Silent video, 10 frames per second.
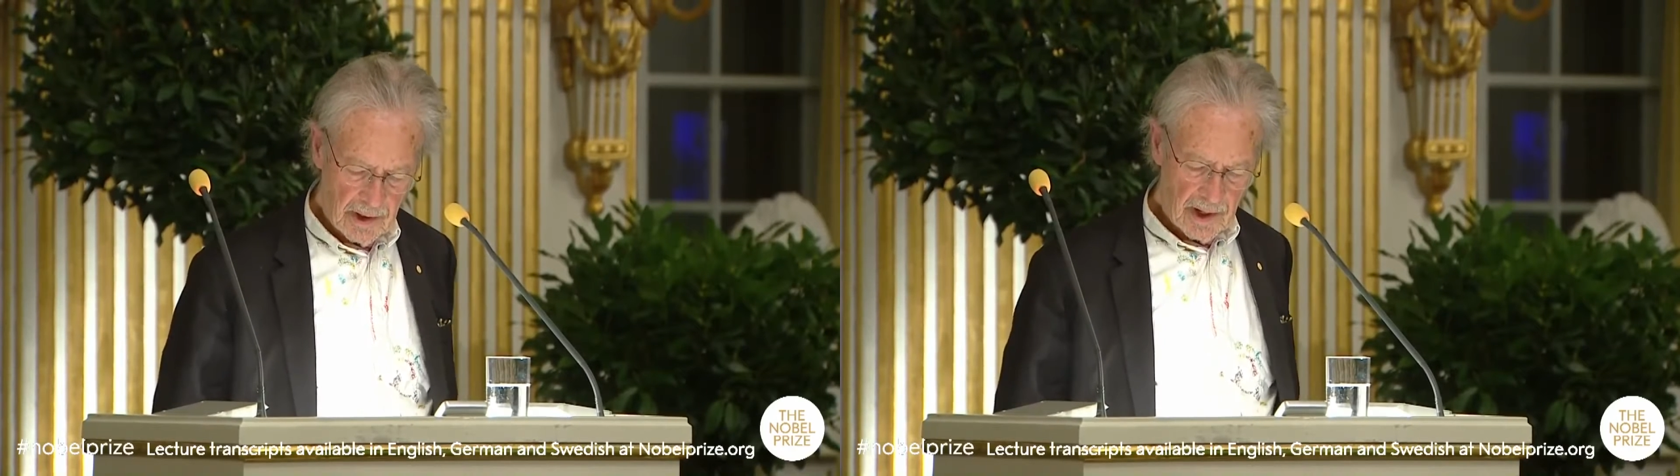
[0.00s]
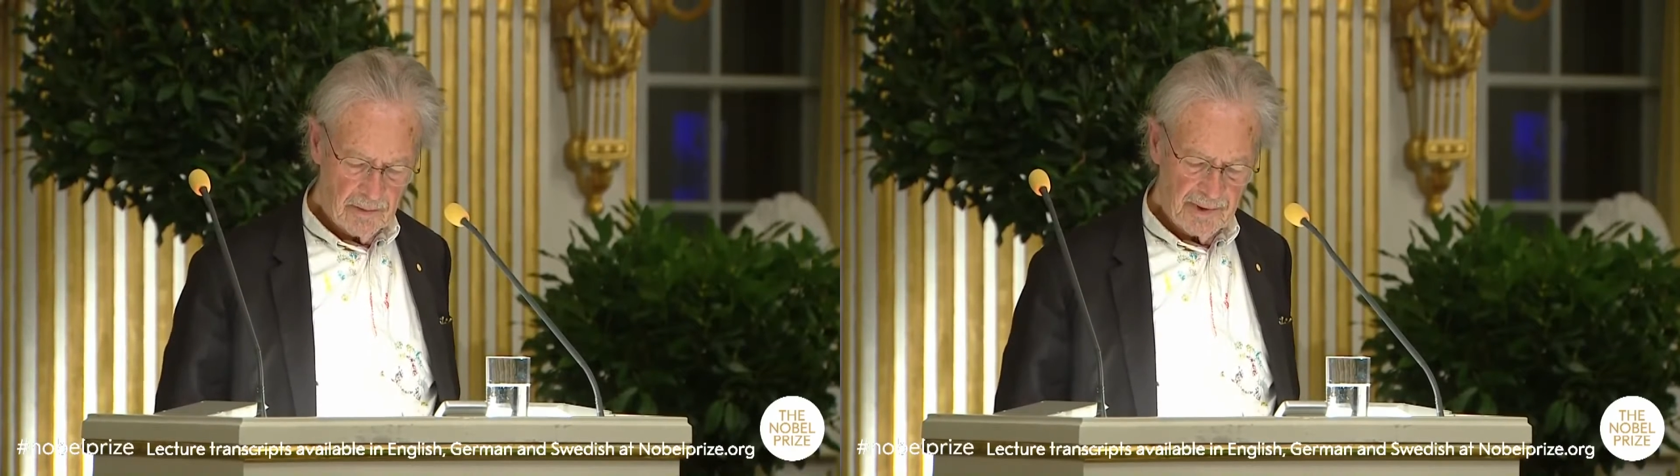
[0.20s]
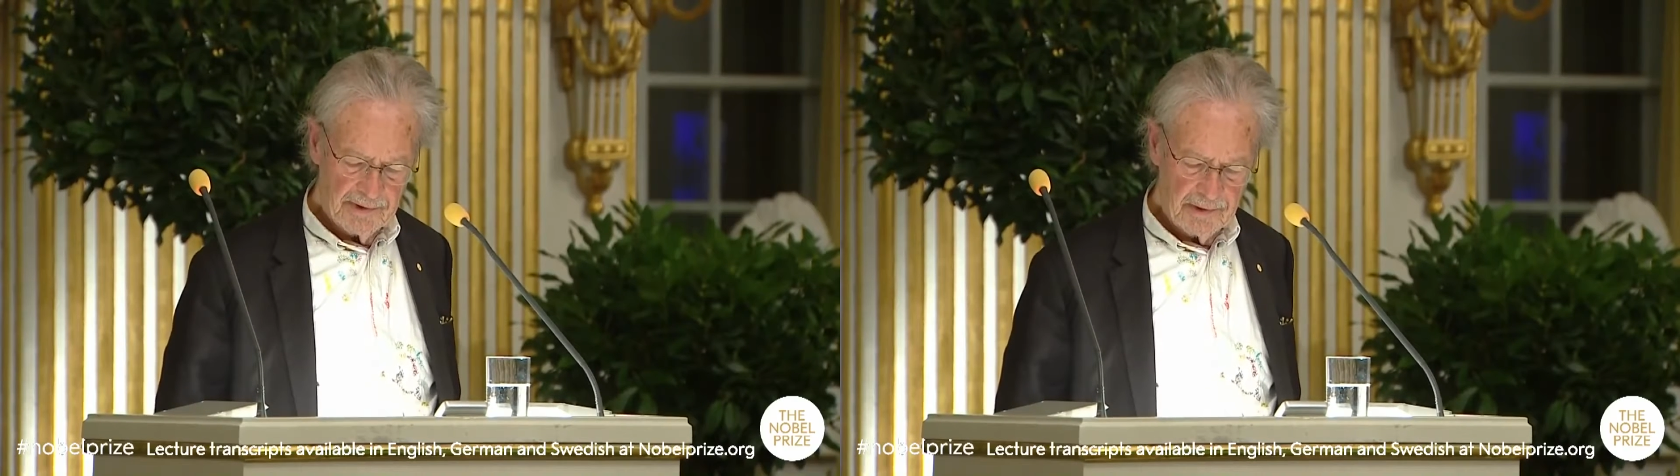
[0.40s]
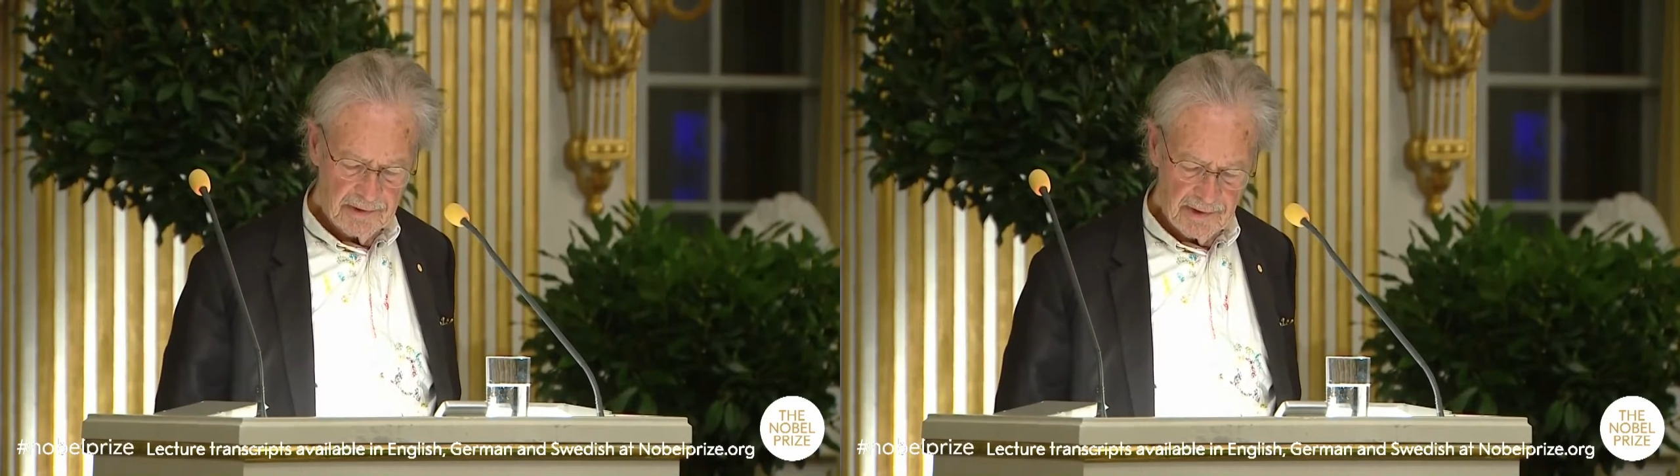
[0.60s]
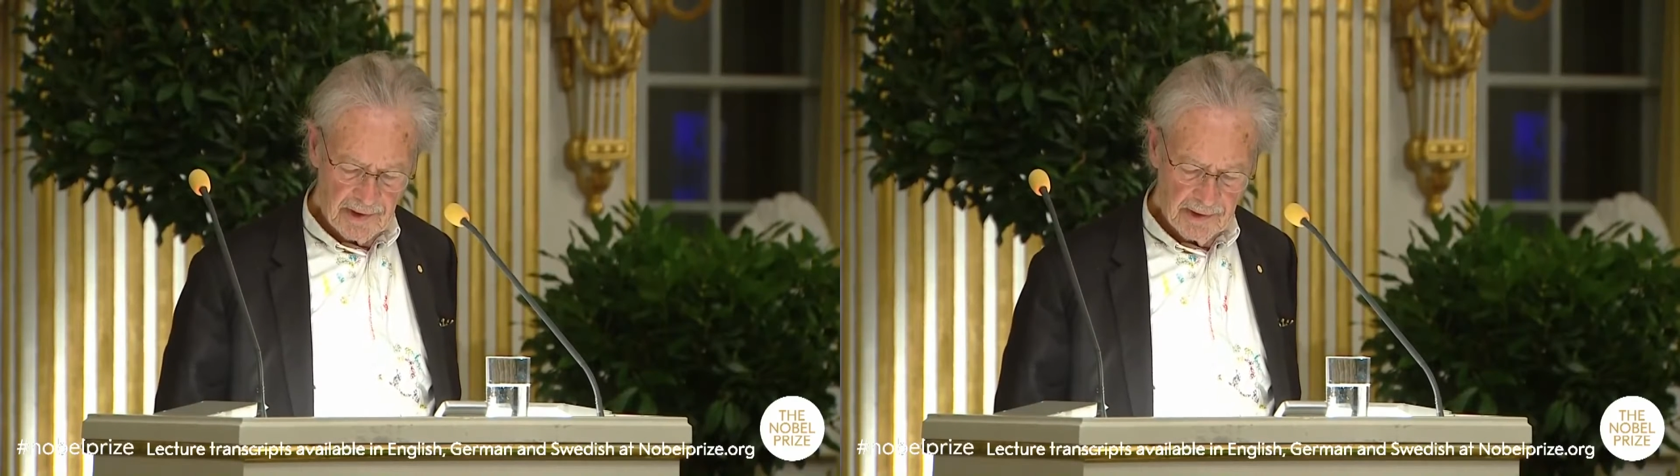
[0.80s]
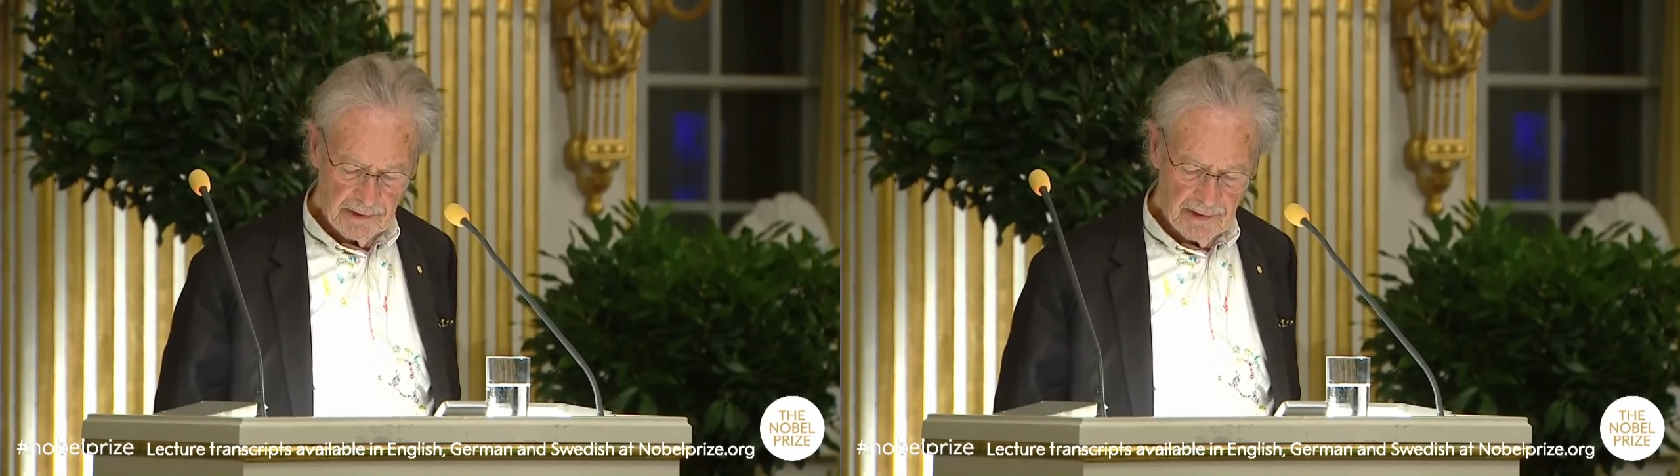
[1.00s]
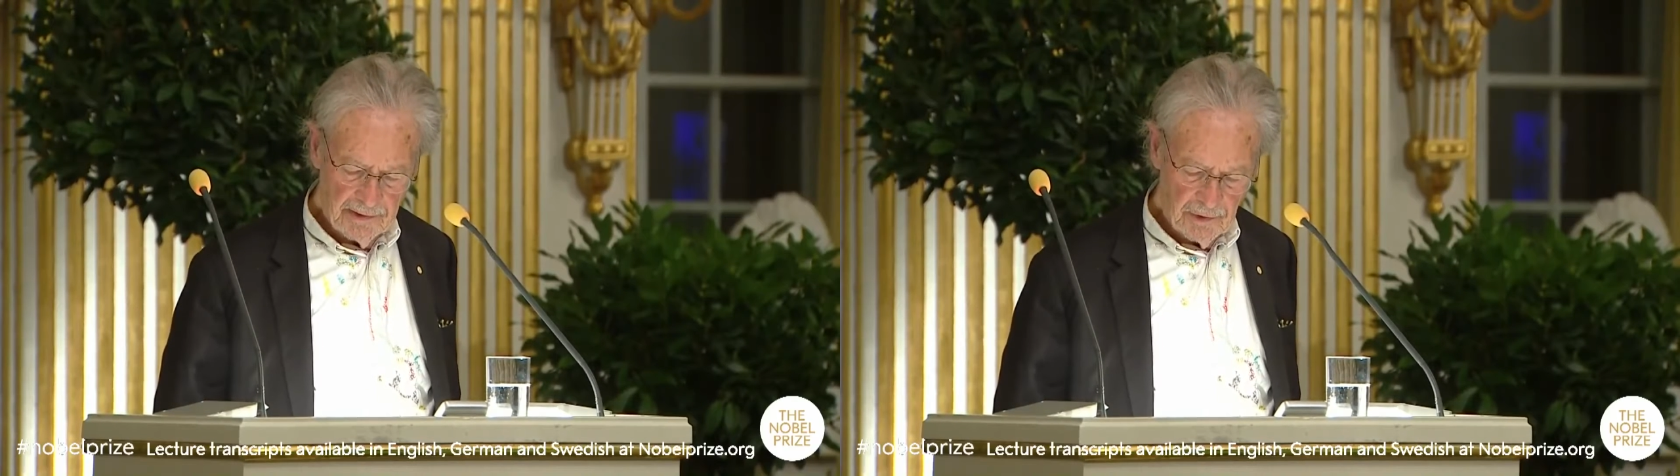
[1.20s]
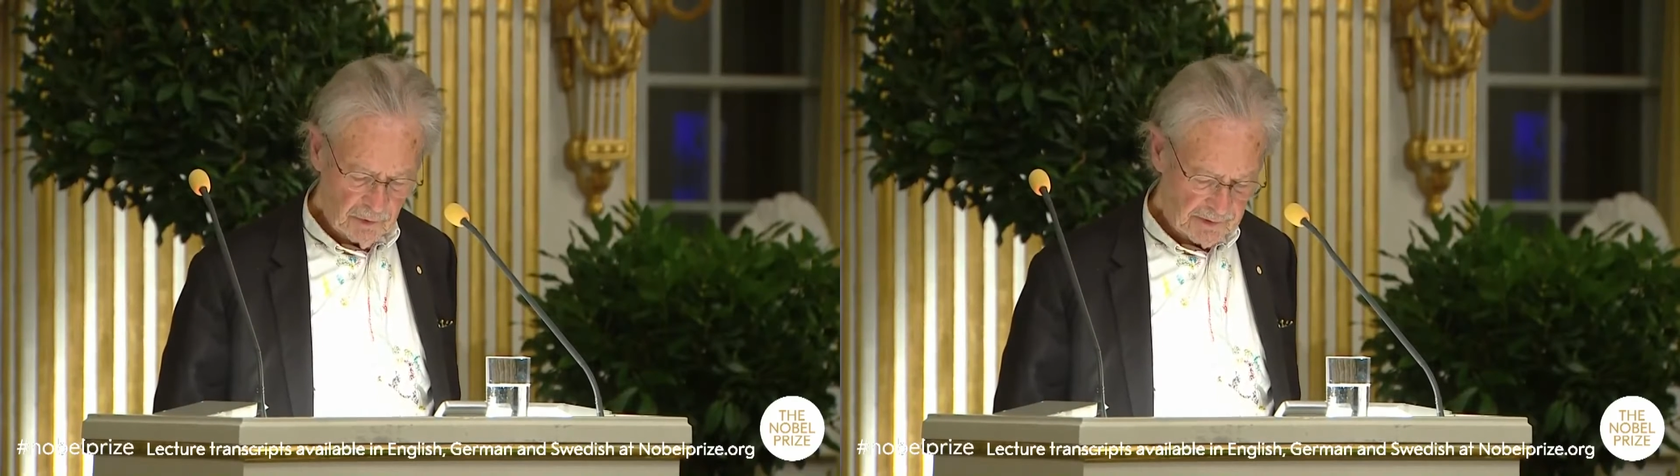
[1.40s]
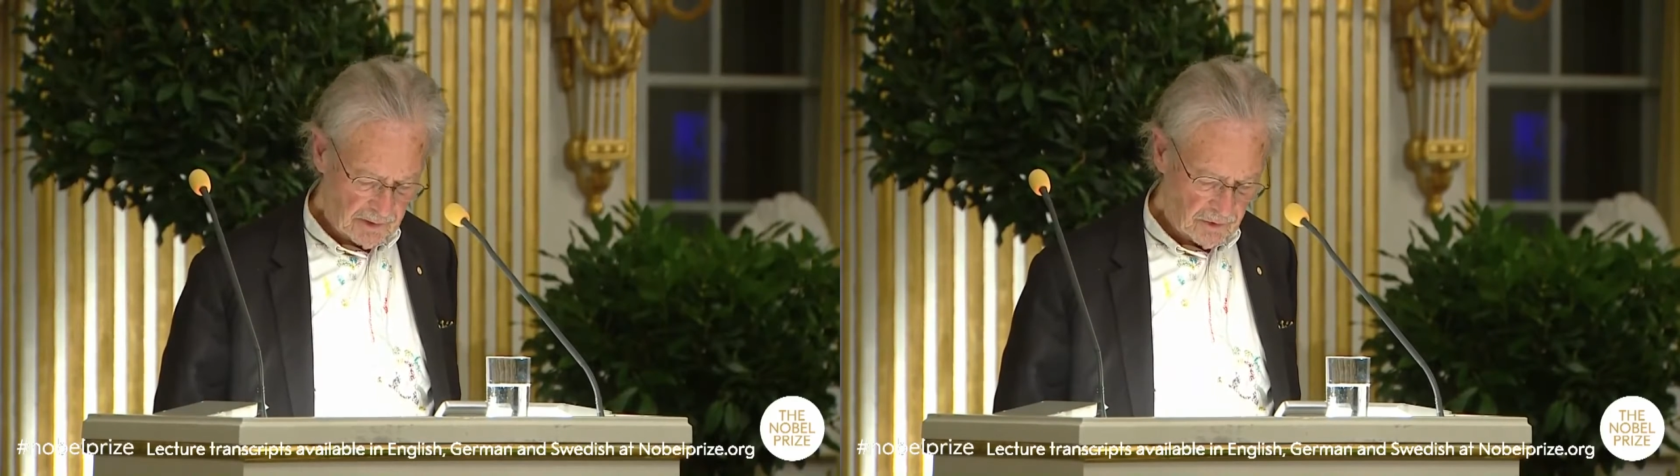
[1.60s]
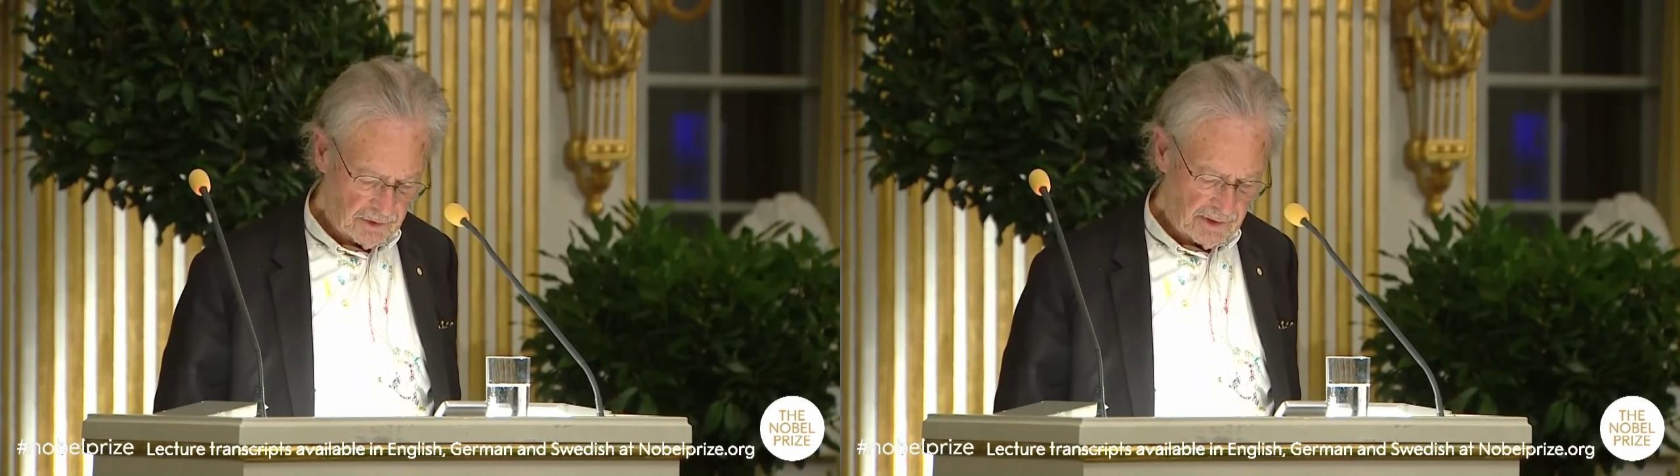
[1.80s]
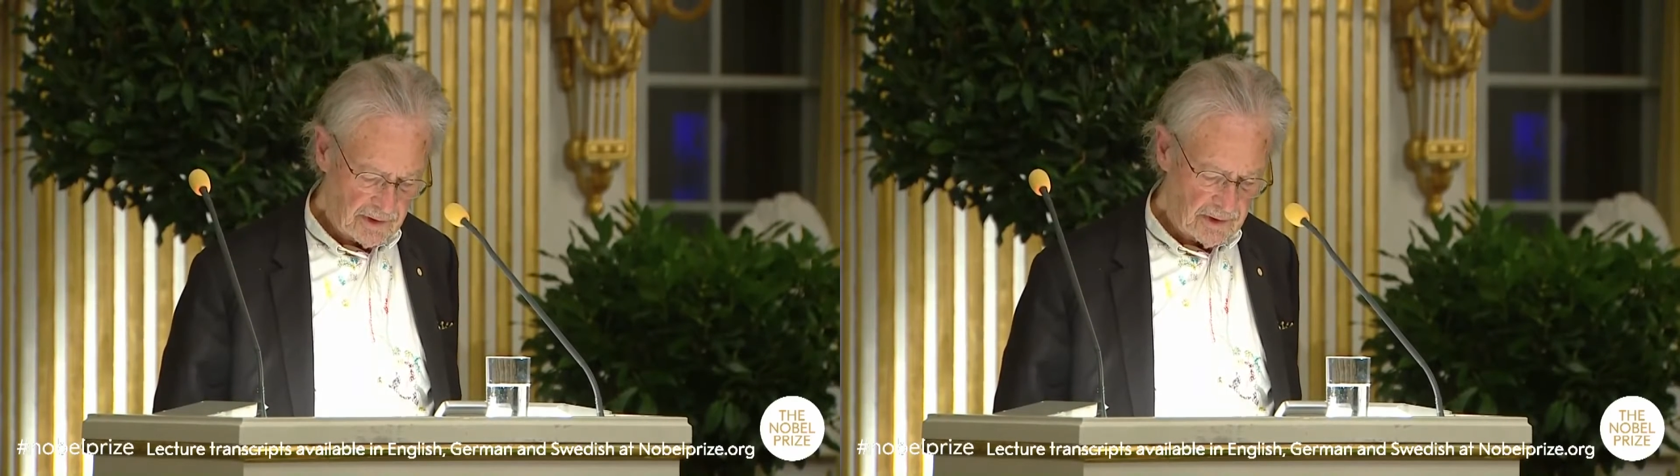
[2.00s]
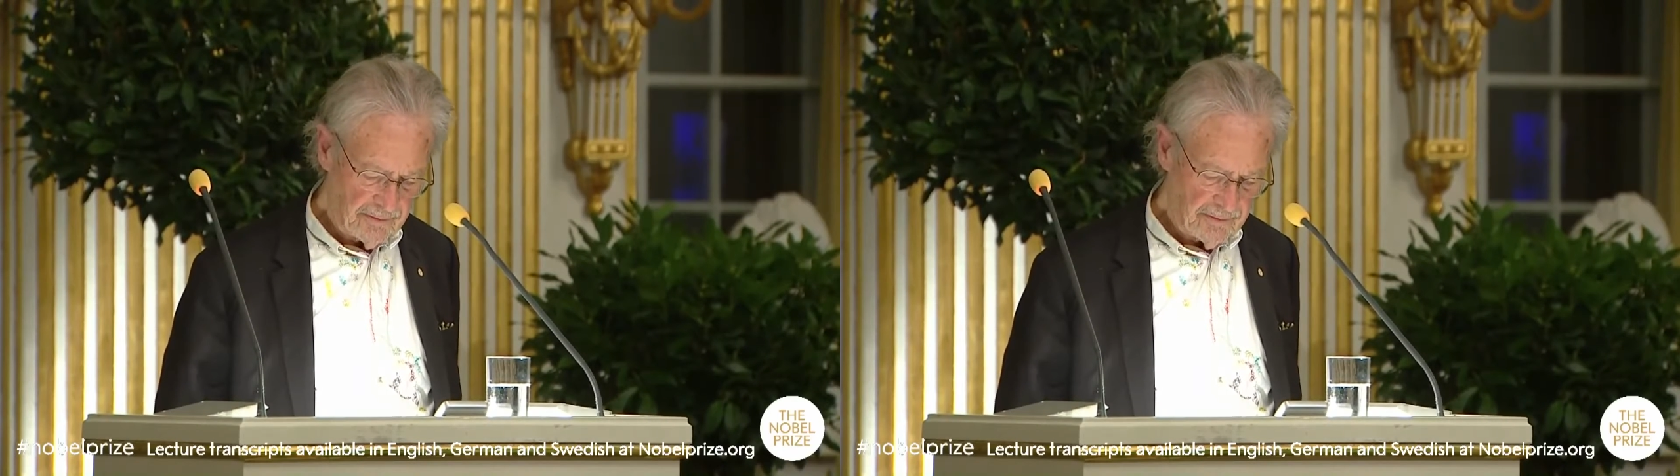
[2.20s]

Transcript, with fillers: arbeitete eine Idiotin oder,